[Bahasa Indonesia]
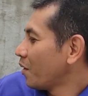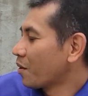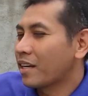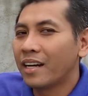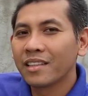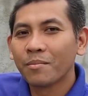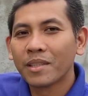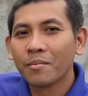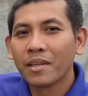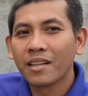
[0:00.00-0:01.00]
organik
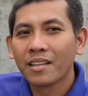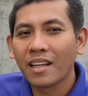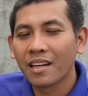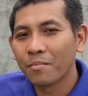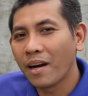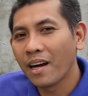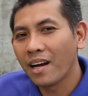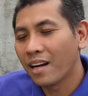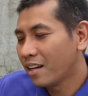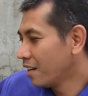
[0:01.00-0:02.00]
teman-teman
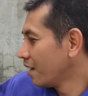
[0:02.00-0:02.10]
tanpa